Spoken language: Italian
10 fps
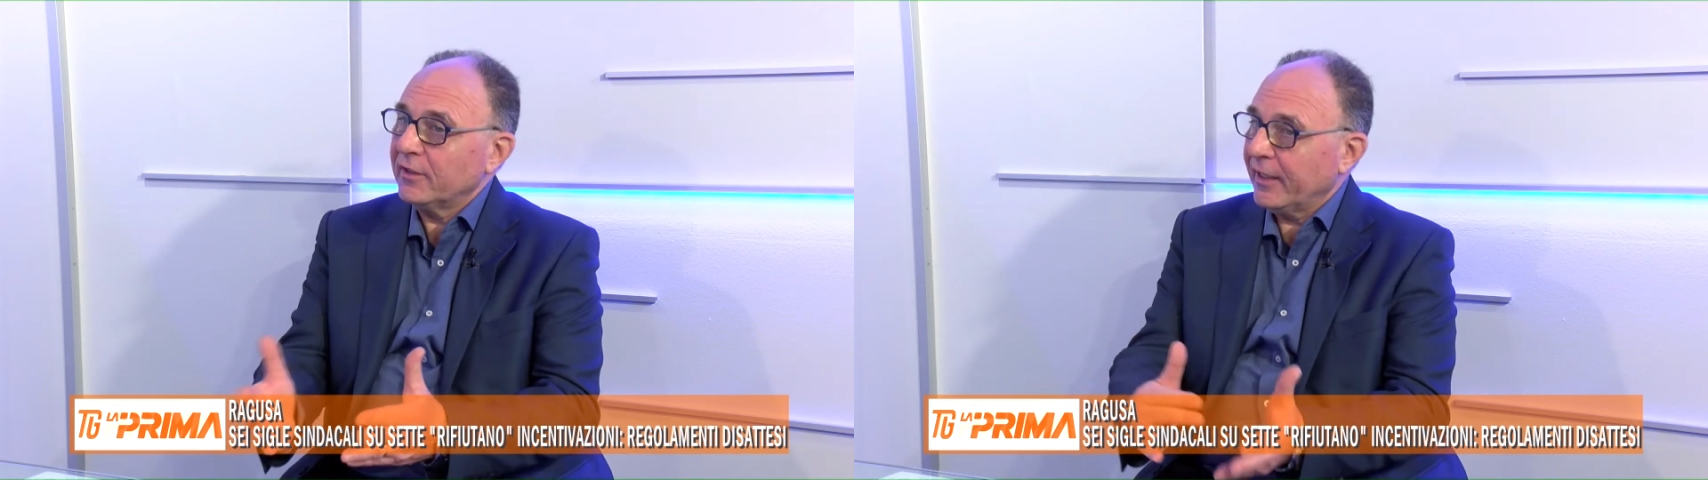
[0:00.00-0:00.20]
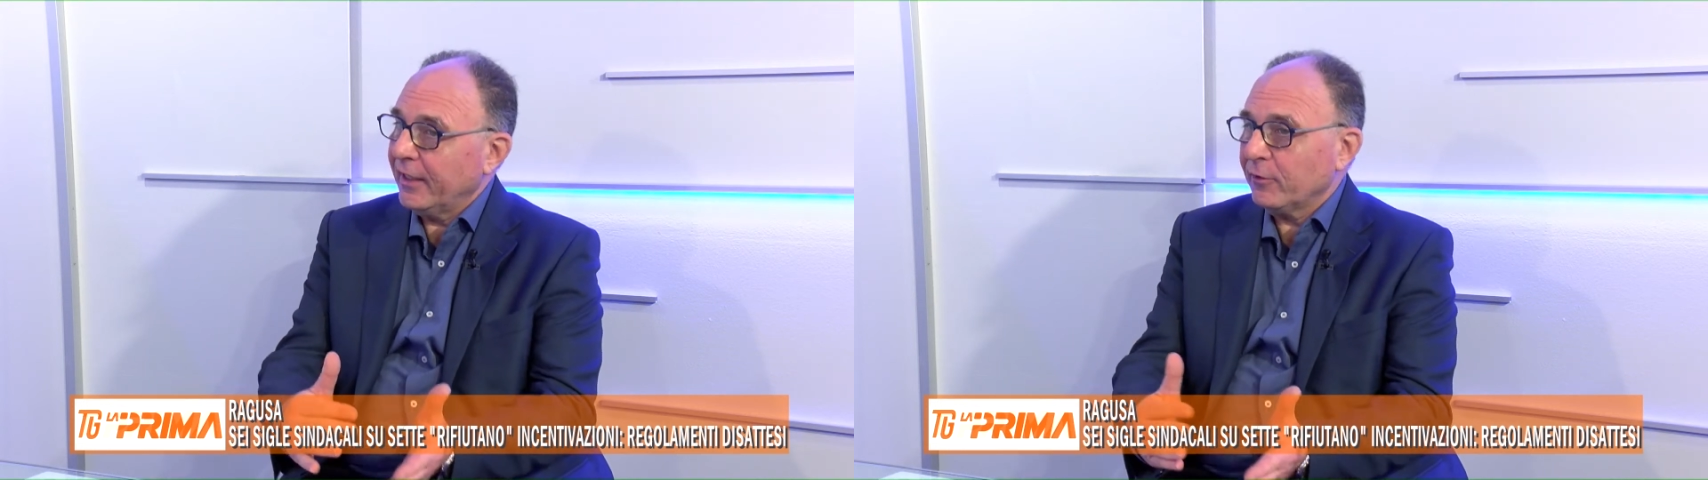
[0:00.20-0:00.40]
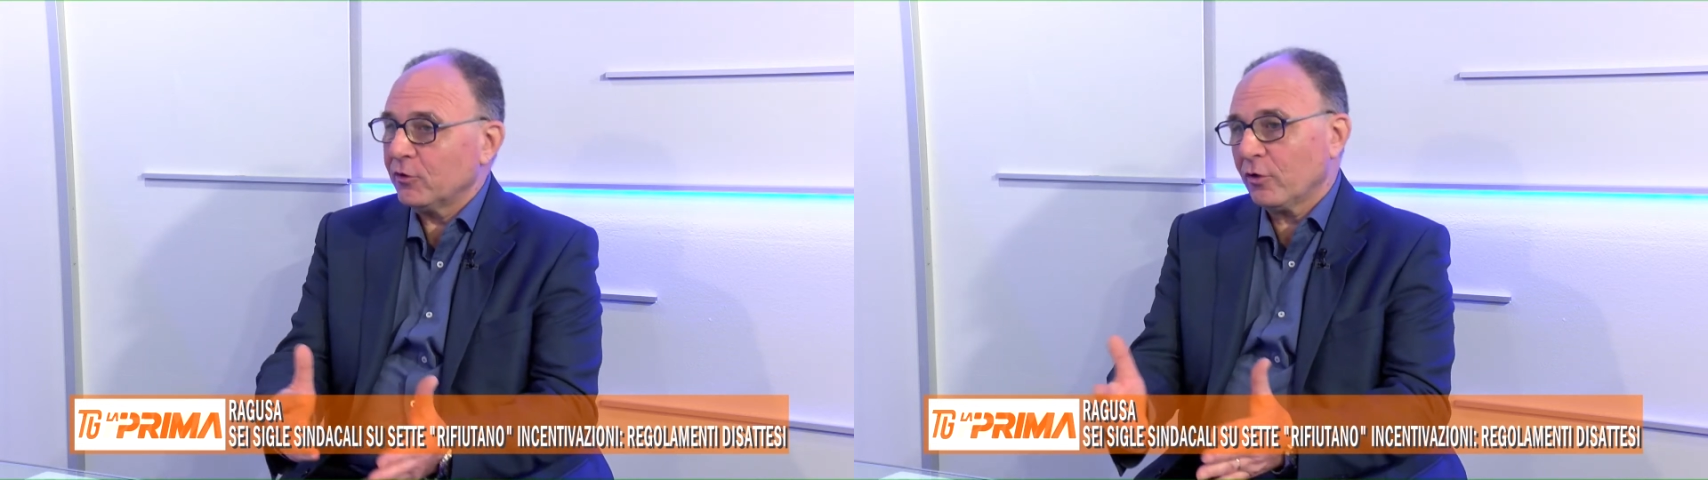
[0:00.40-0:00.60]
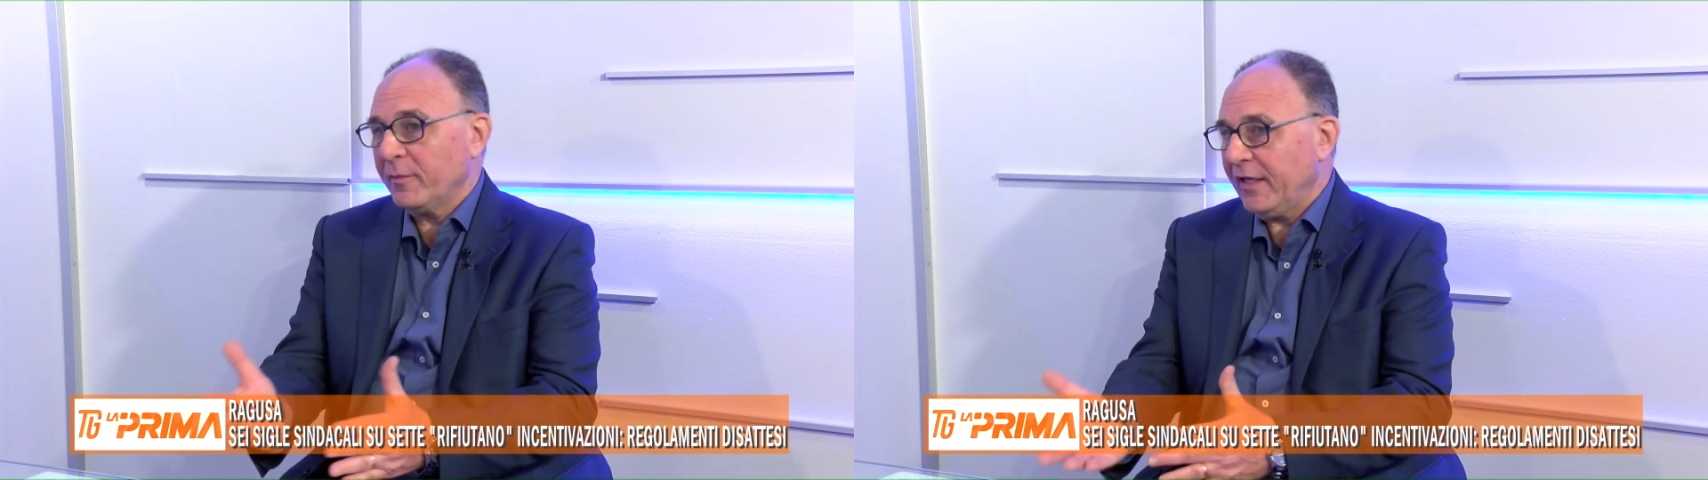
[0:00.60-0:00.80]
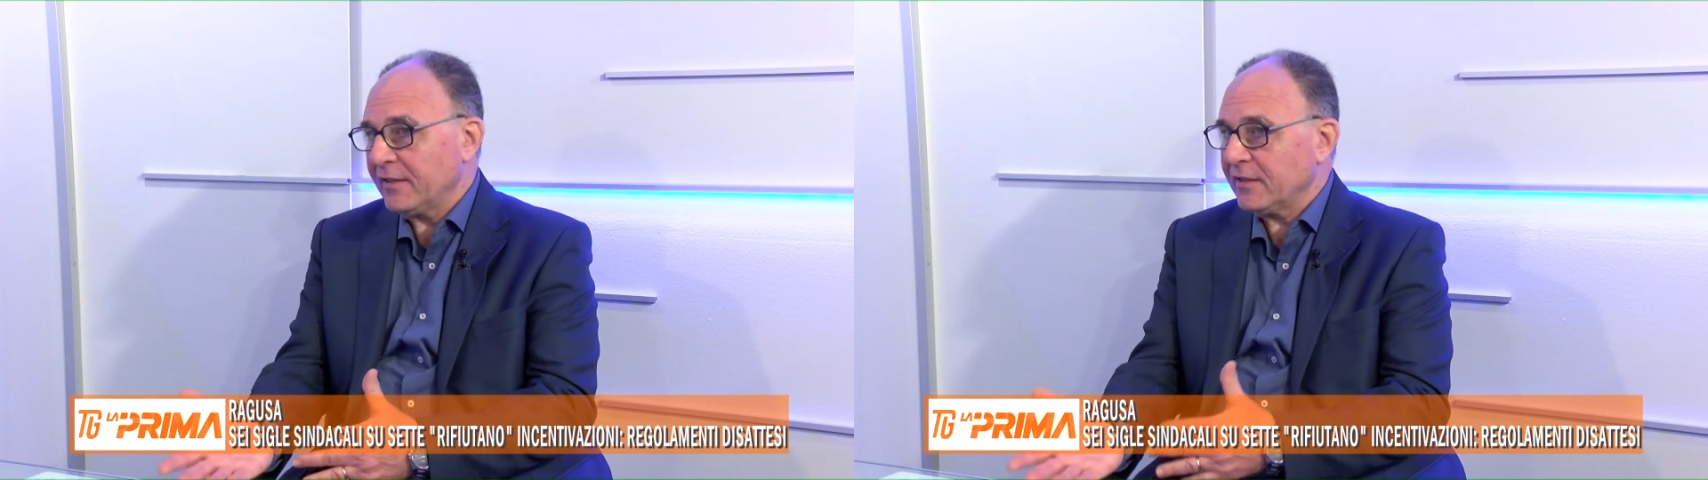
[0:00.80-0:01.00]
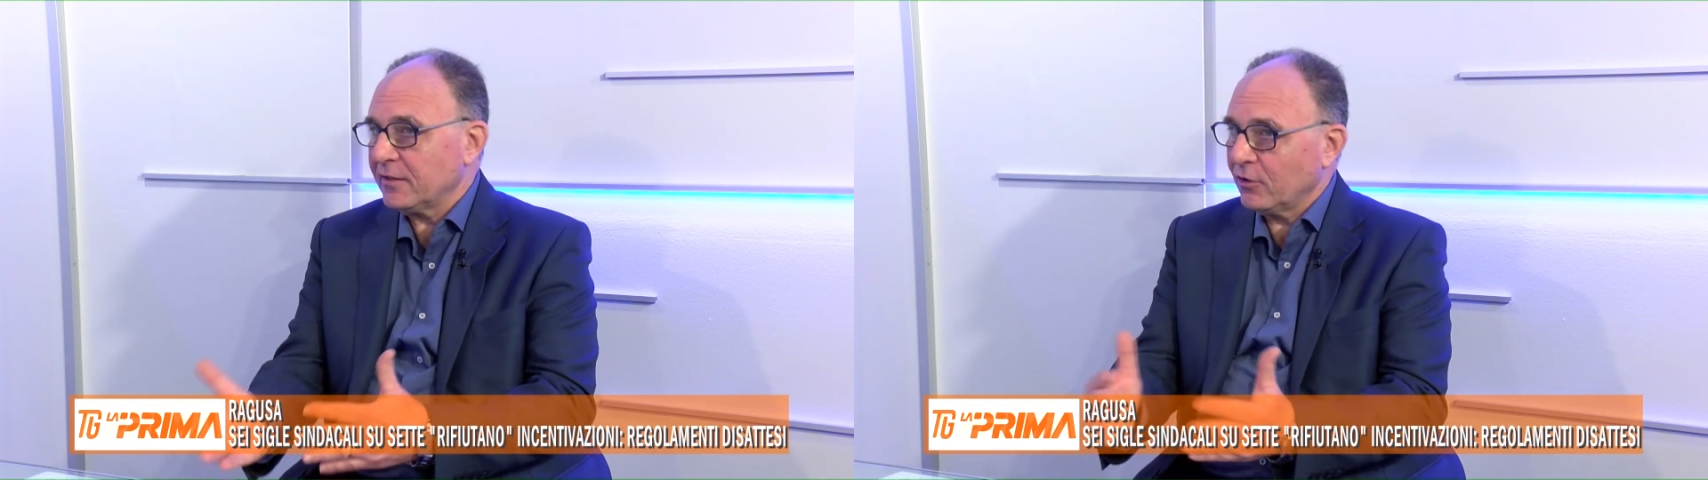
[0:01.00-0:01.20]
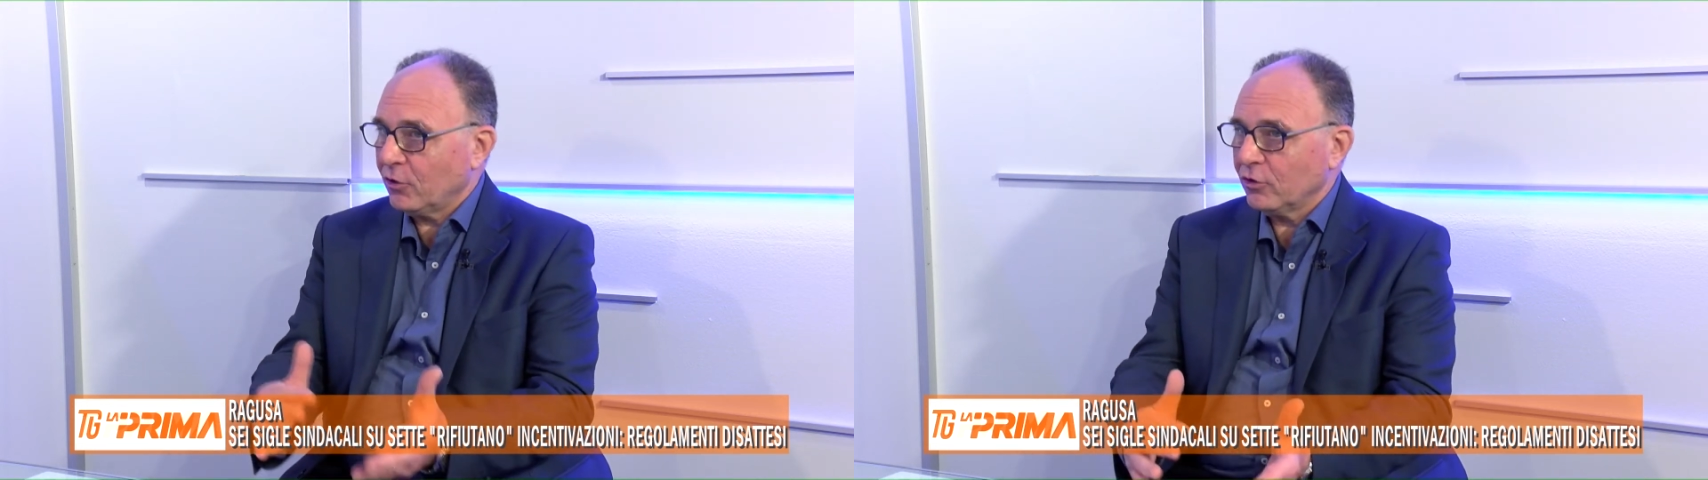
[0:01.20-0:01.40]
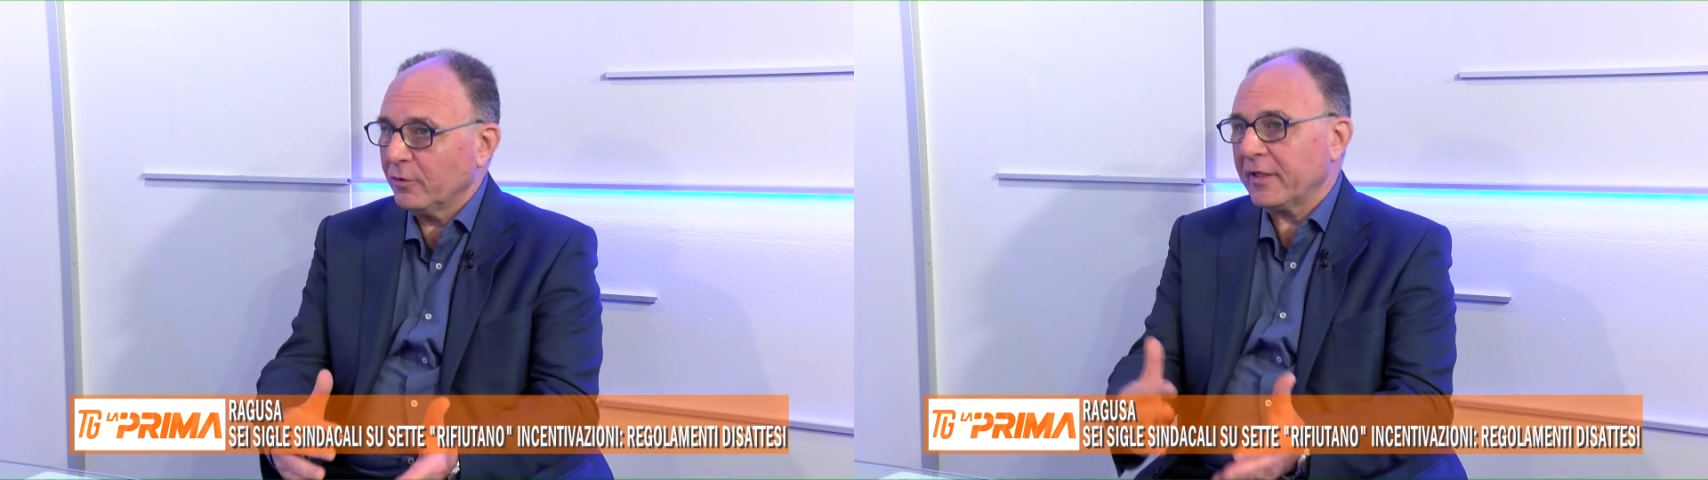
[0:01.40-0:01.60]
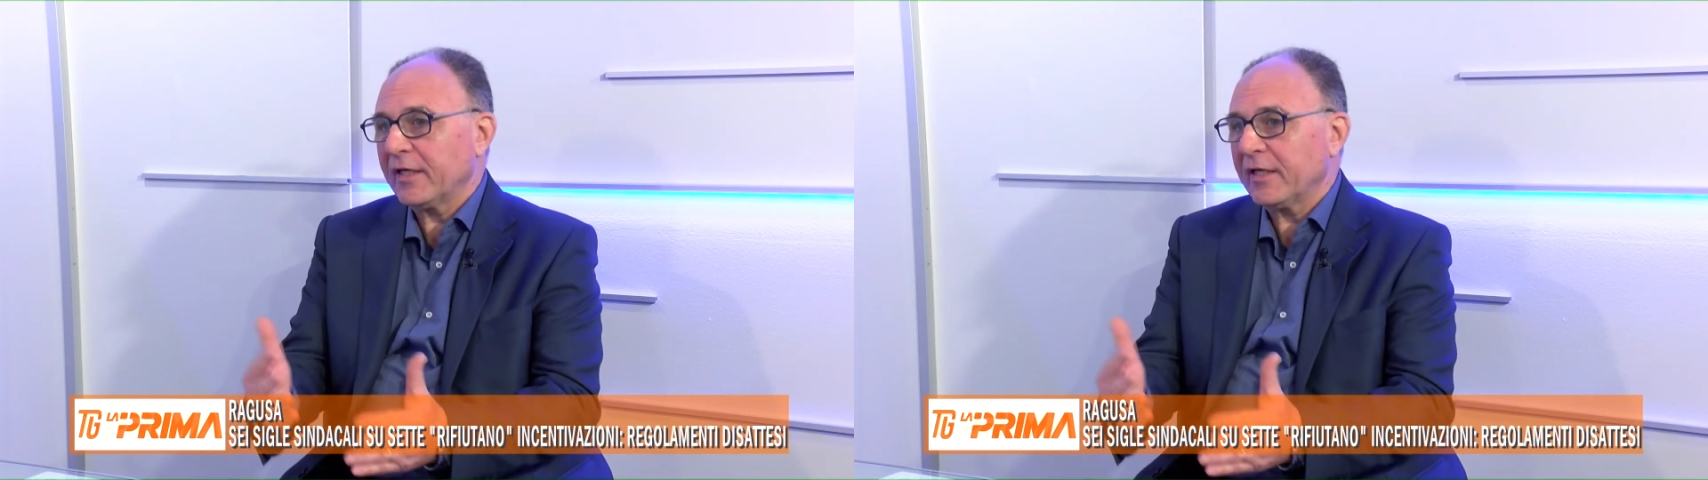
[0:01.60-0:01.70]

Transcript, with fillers: 3-4 mesi a secondo sì.